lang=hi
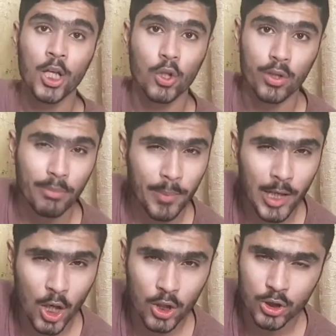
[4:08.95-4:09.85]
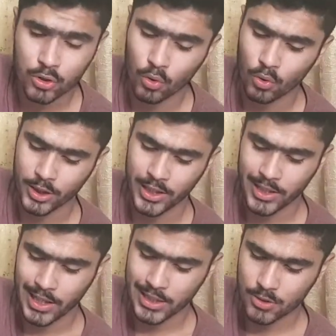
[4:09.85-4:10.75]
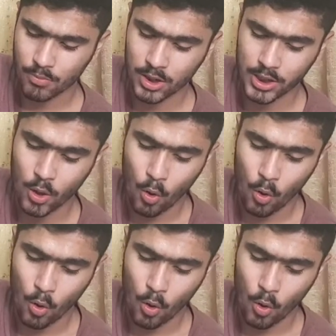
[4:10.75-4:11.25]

तो सबसे पहले लॉन्च तो ये नेक्स्ट मंथ के